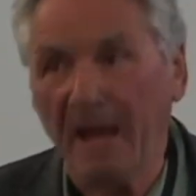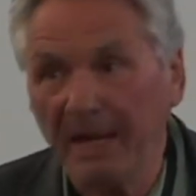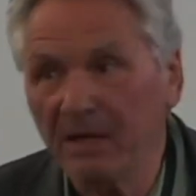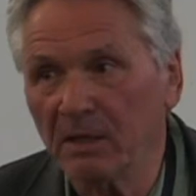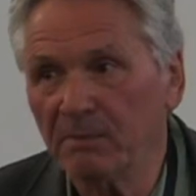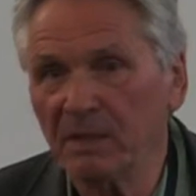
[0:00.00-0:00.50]

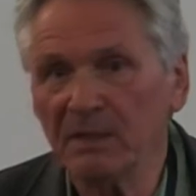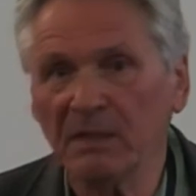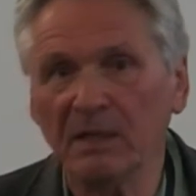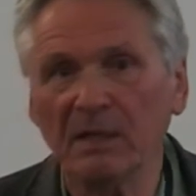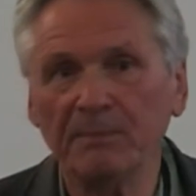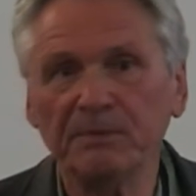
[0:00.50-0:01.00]
Eckermann
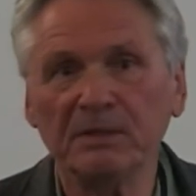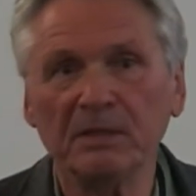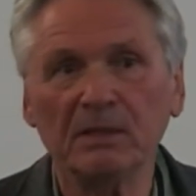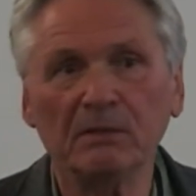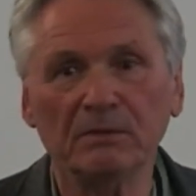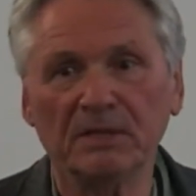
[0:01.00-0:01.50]
gehabt
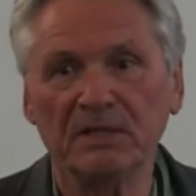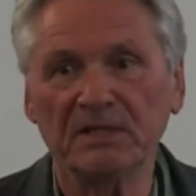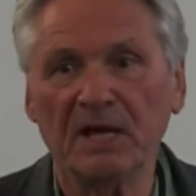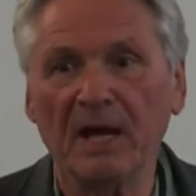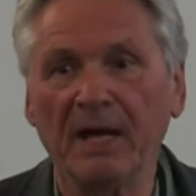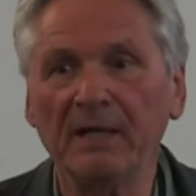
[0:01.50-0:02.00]
hat und
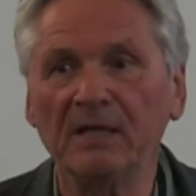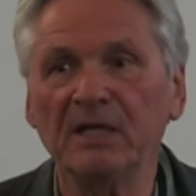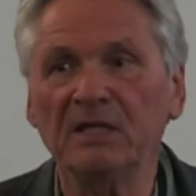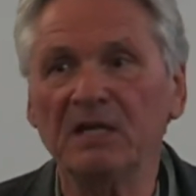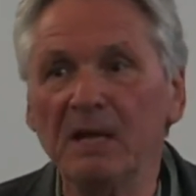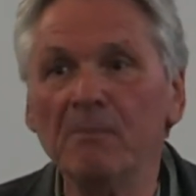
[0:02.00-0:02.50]
das
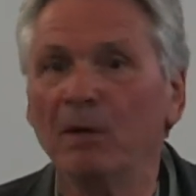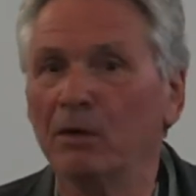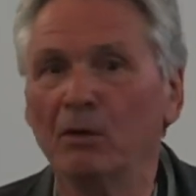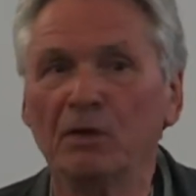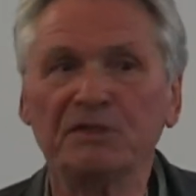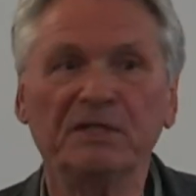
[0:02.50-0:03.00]
eigentlich immer
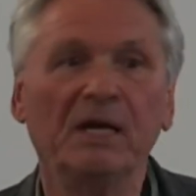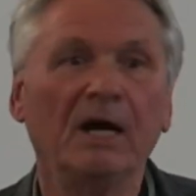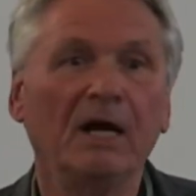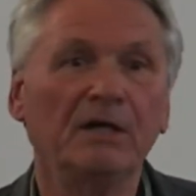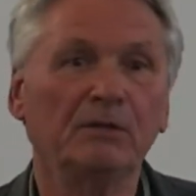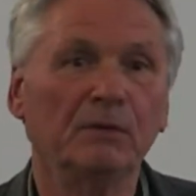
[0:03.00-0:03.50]
noch
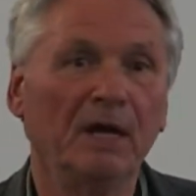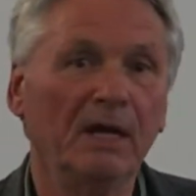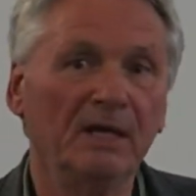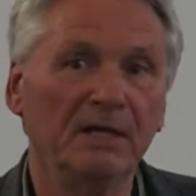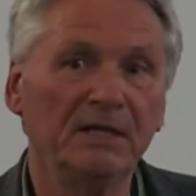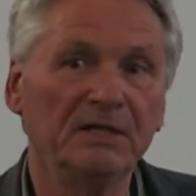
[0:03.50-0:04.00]
sehr
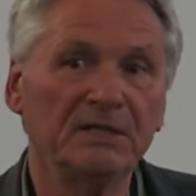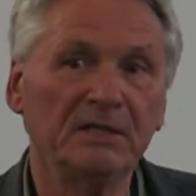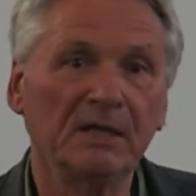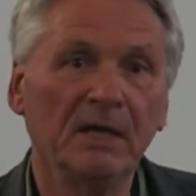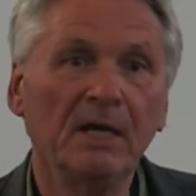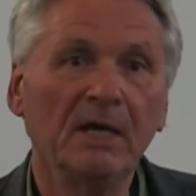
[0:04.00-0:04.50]
aktuell ist,